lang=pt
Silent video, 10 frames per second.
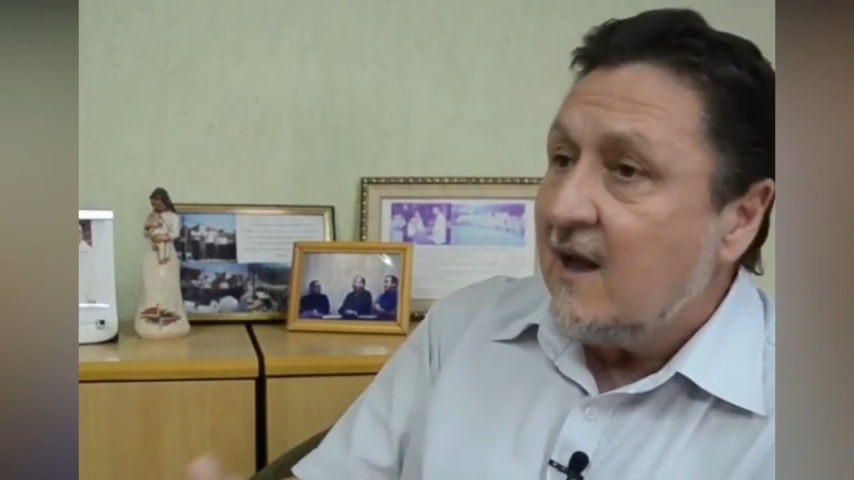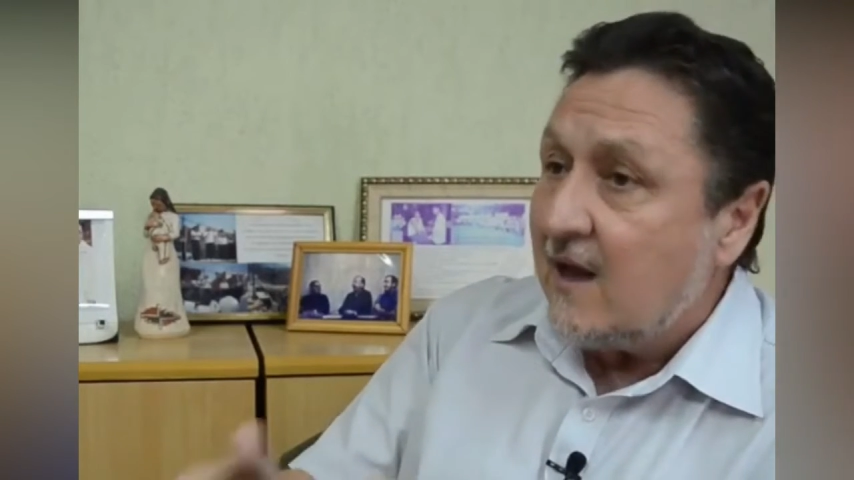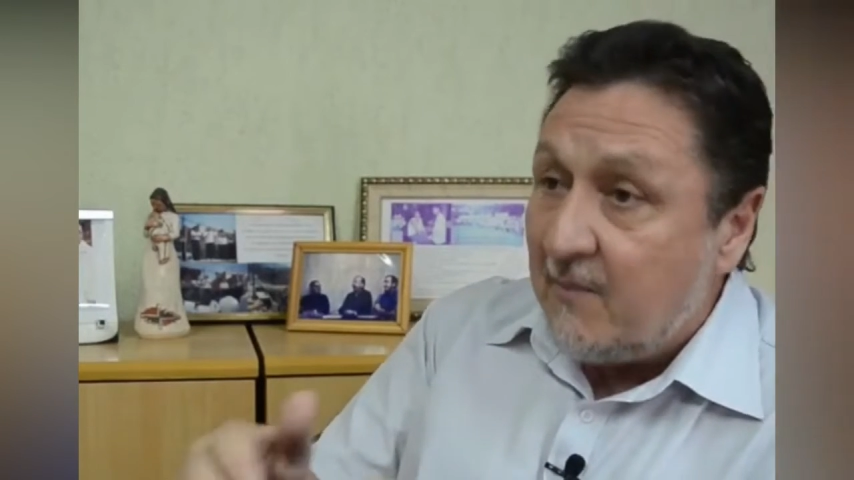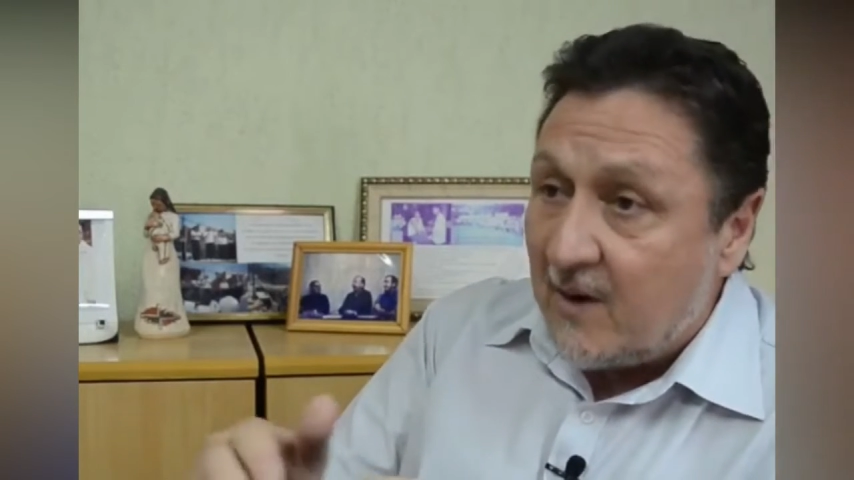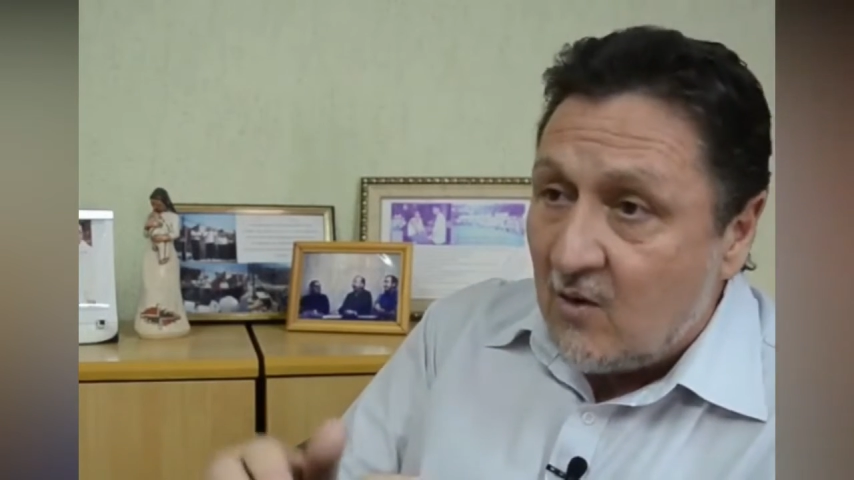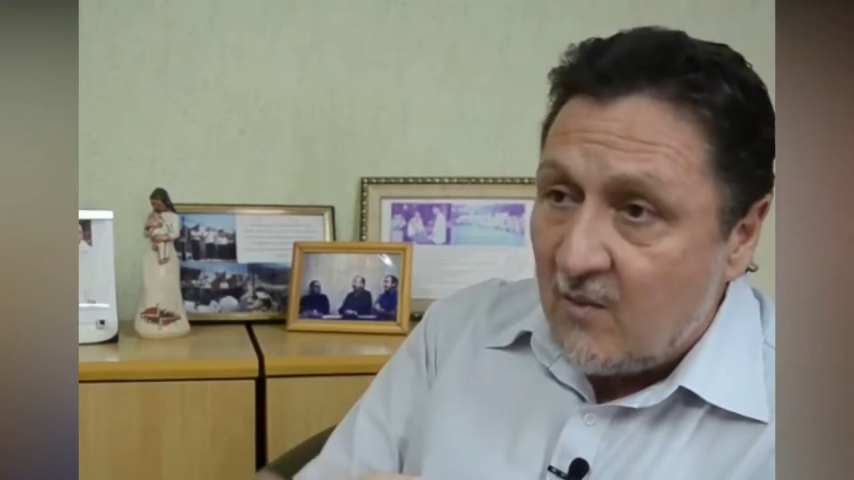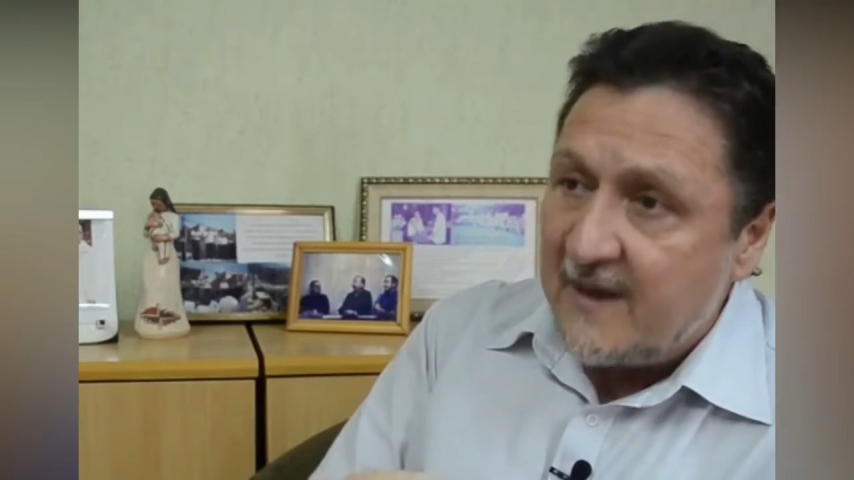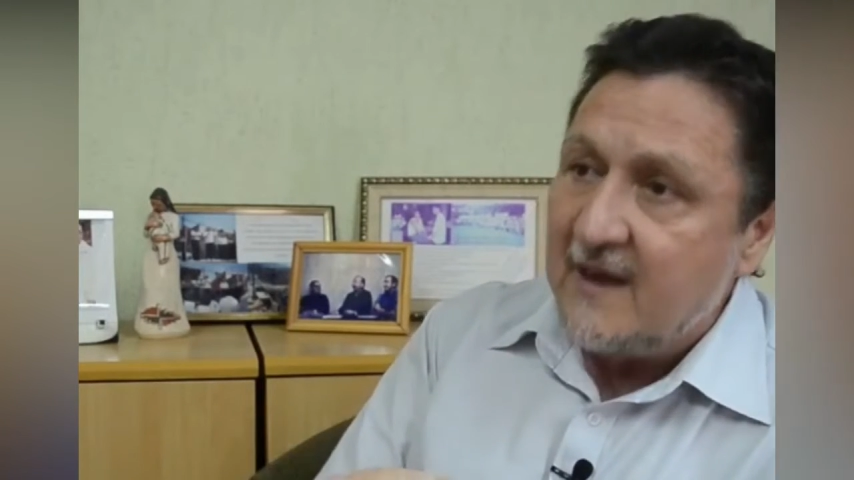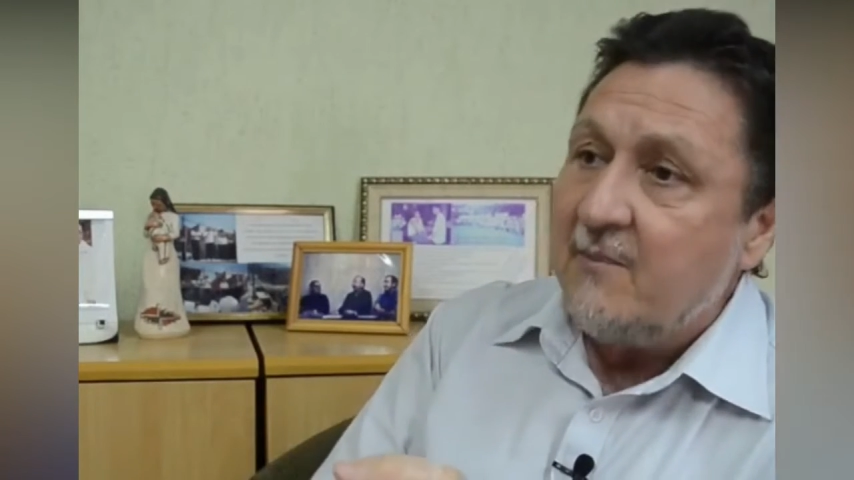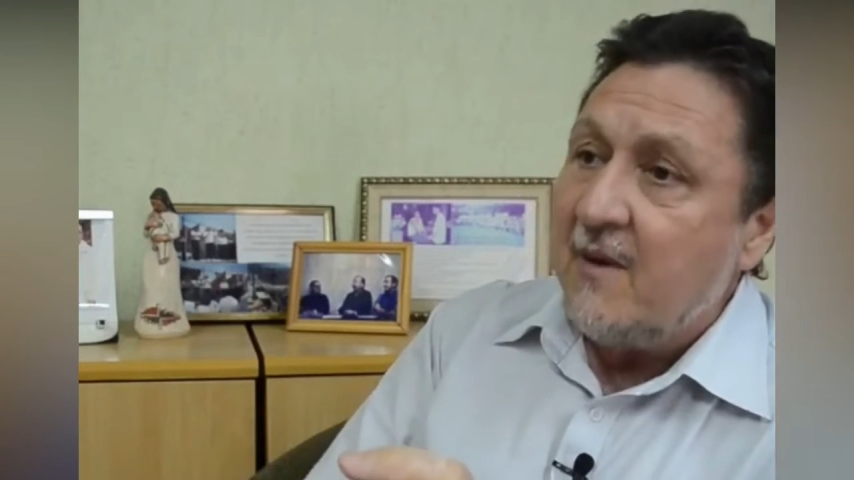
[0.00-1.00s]
que é para
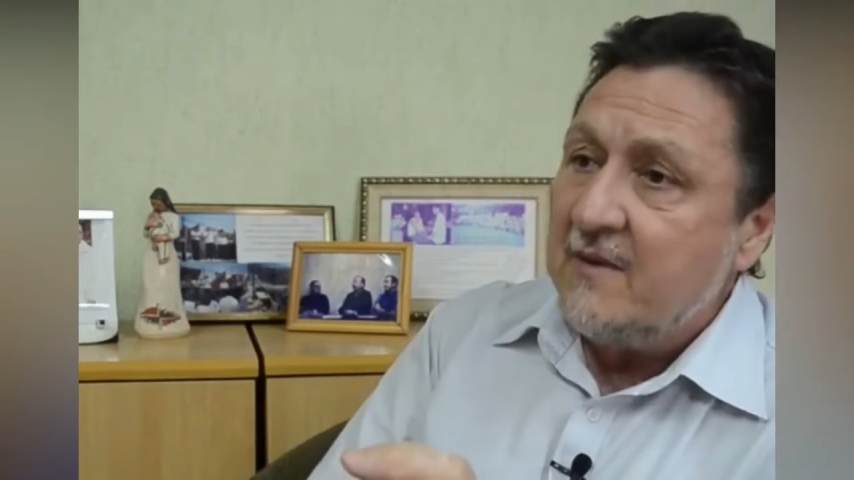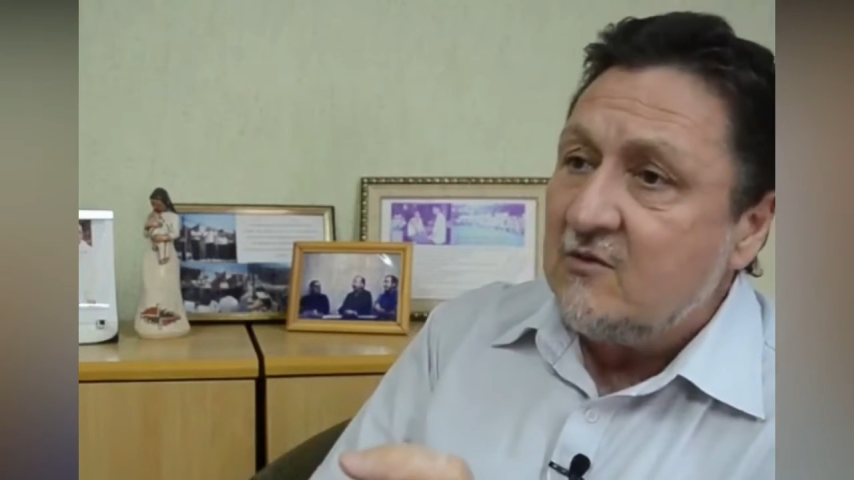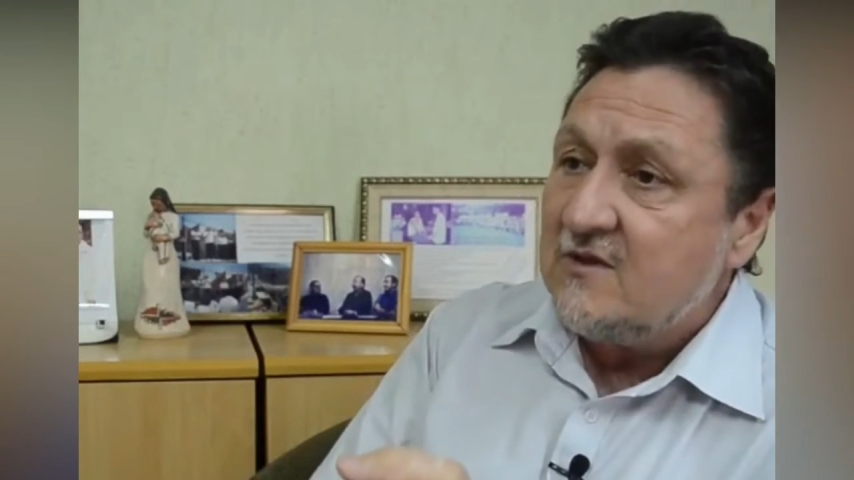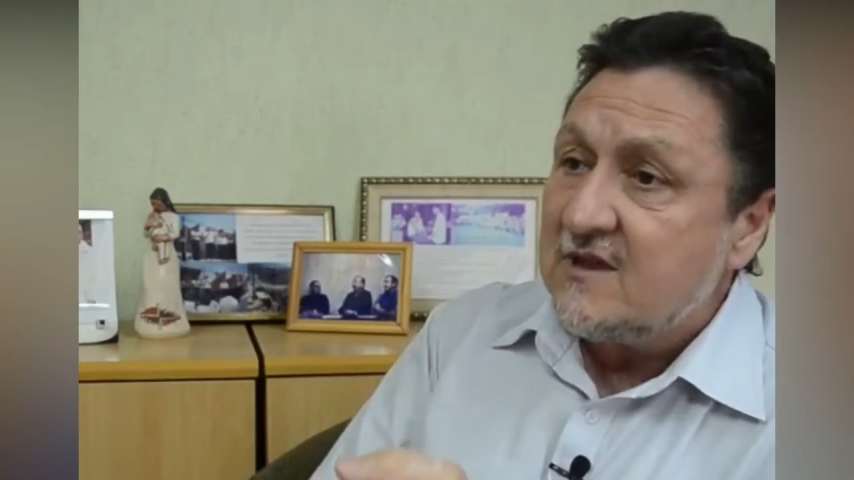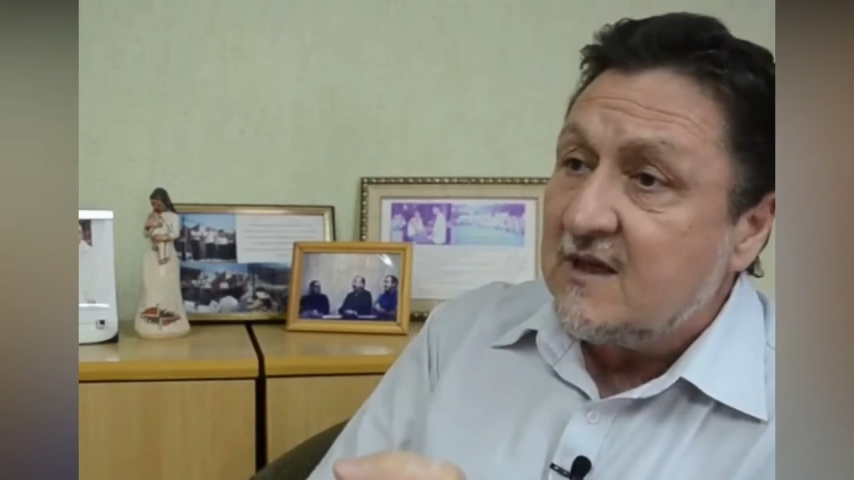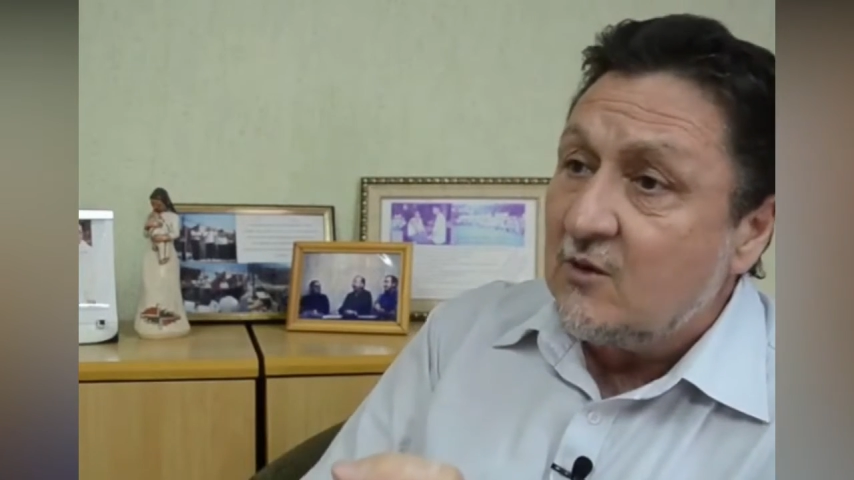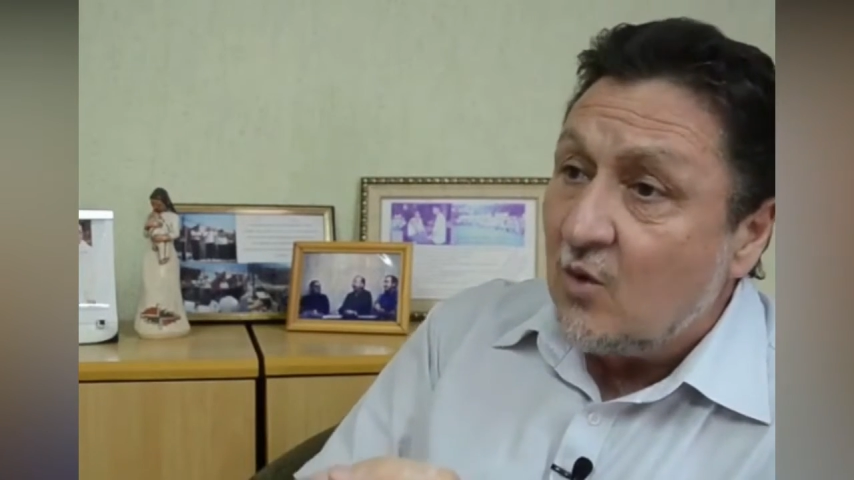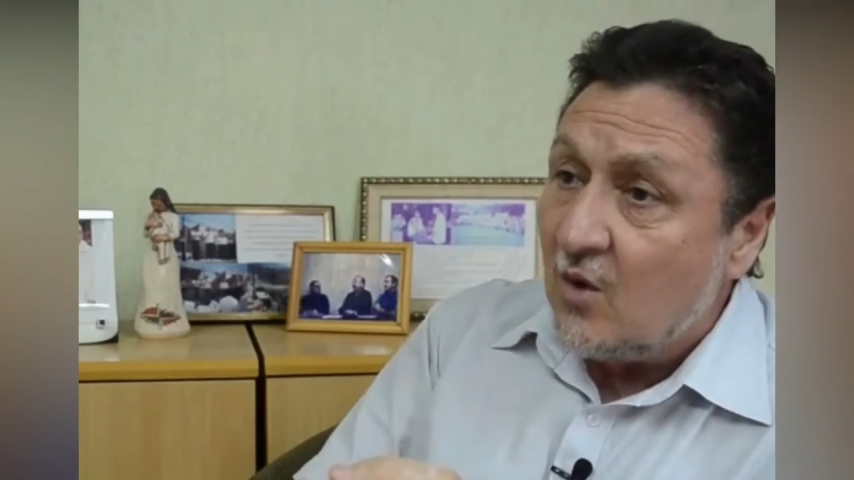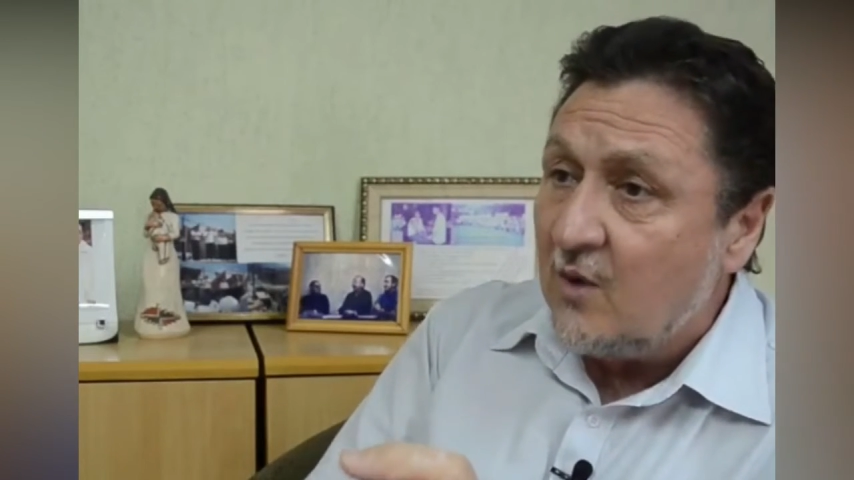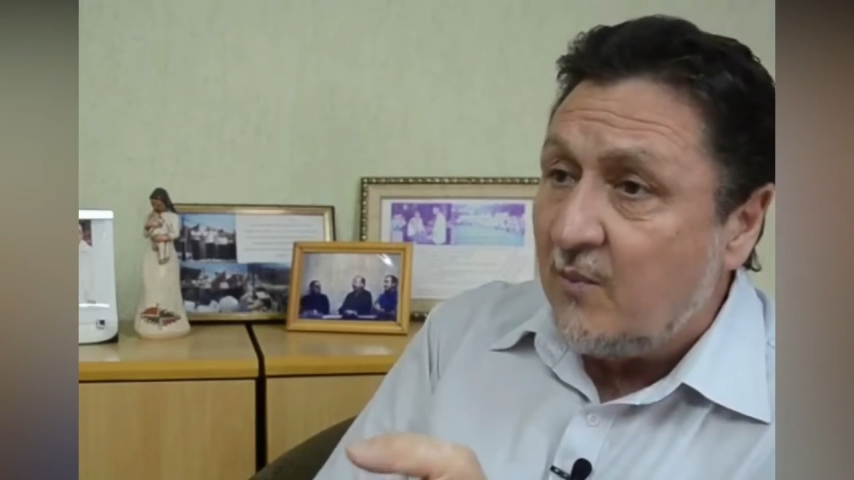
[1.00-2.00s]
comprar equipamento do de escritório,